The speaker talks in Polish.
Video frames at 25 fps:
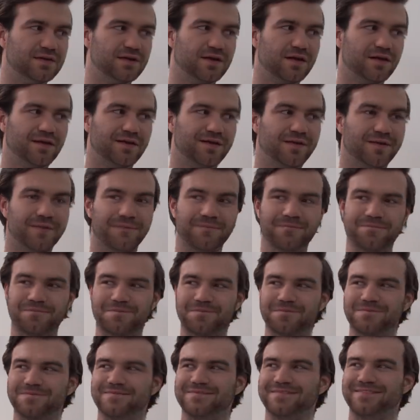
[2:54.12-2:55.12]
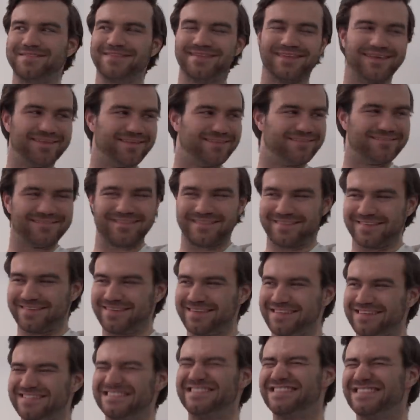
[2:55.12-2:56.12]
Czasami potrafi
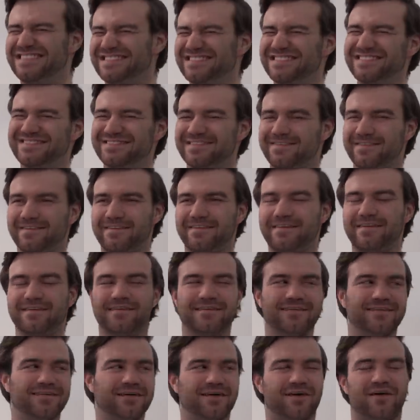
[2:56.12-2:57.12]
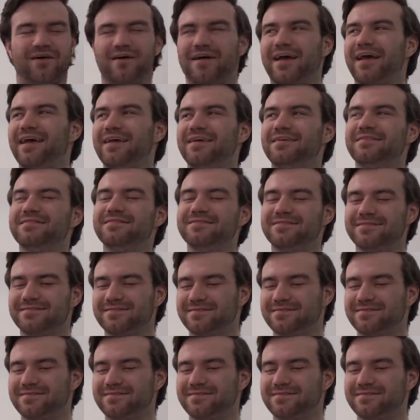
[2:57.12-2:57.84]
być asertywny. Okej.